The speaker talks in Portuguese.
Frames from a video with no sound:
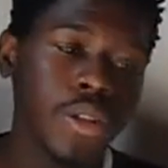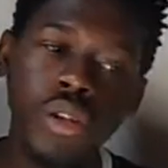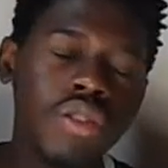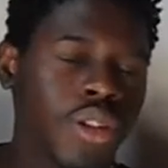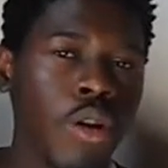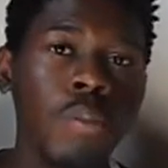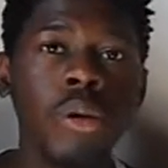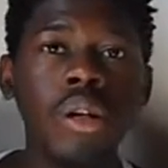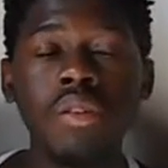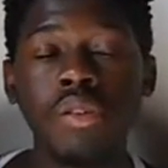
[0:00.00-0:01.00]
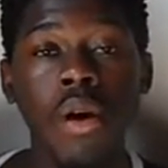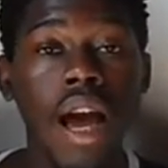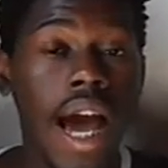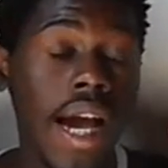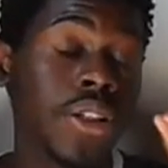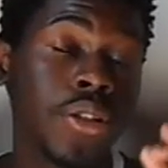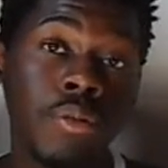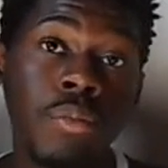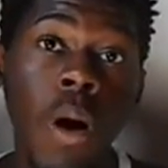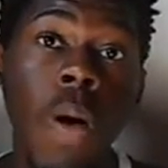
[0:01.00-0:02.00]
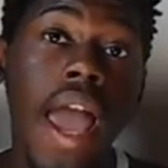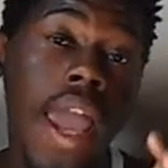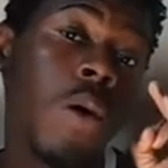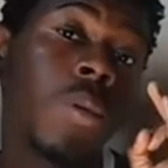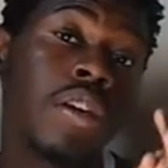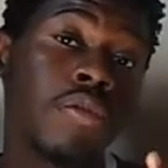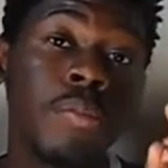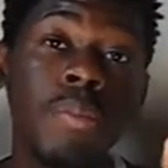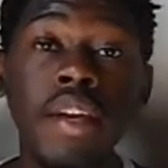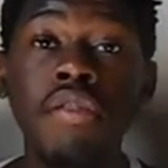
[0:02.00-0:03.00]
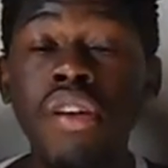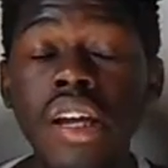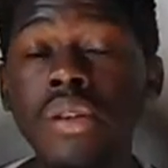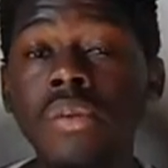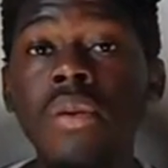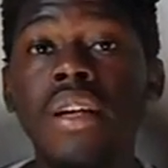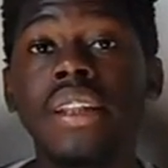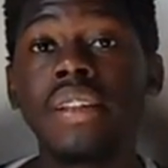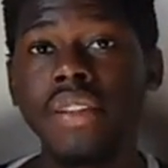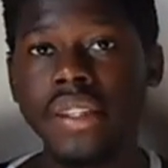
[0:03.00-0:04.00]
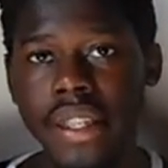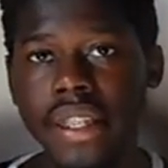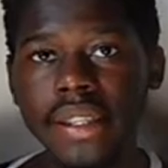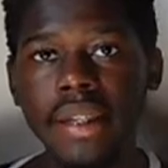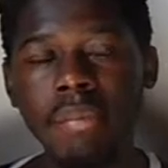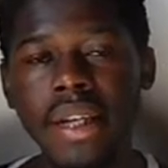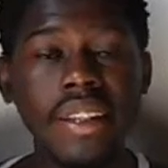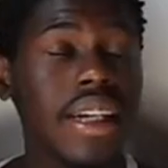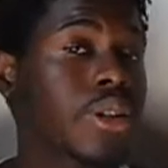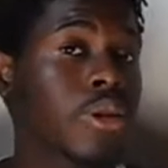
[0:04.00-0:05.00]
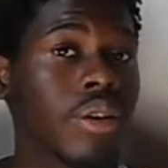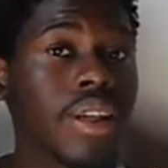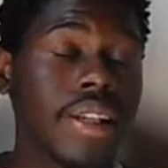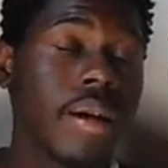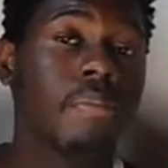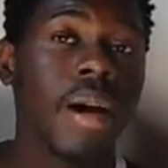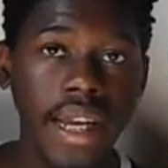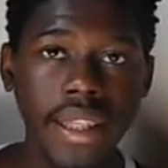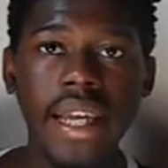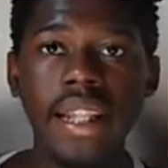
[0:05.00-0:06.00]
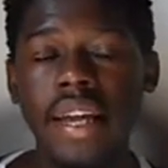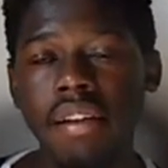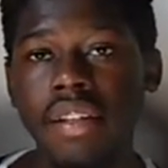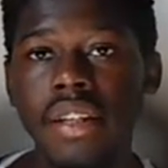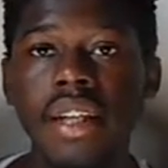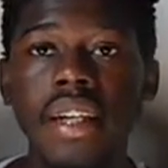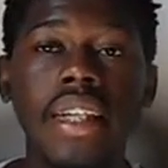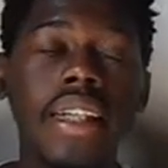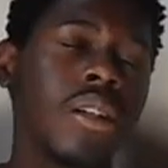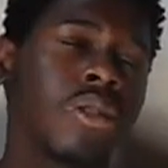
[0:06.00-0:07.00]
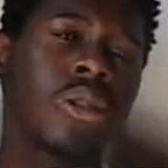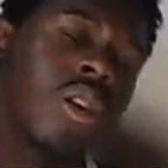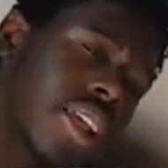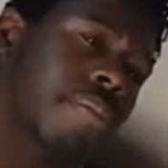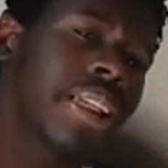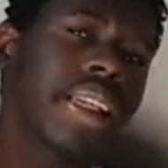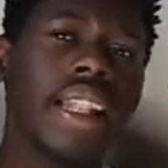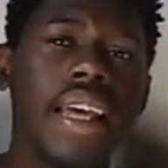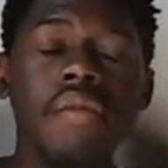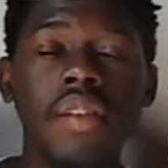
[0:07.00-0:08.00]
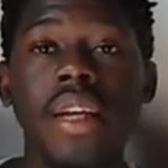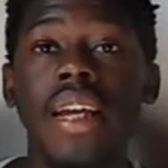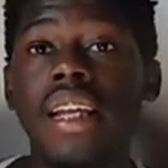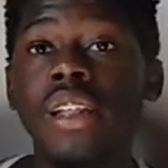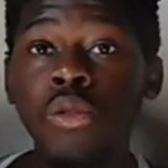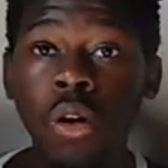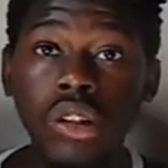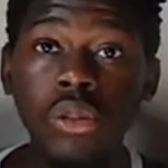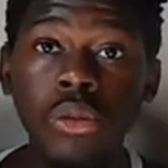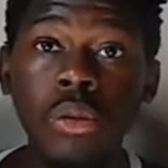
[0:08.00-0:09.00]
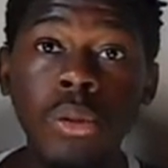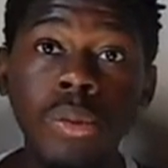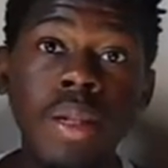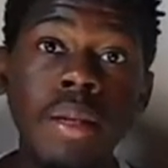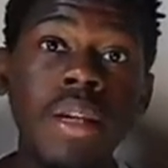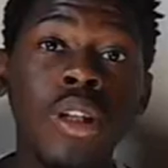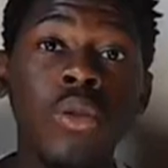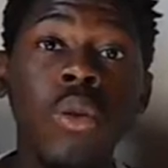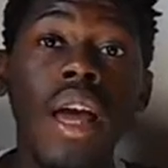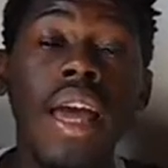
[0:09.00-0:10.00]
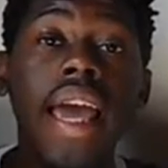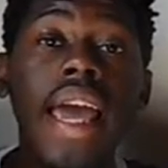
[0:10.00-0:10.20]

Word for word: é só você comprar o livro. Raízes do Mal é o livro perfeito se você quer saber da história da mãe da Eleven. E não só da mãe da Eleven, eles contam sobre o experimento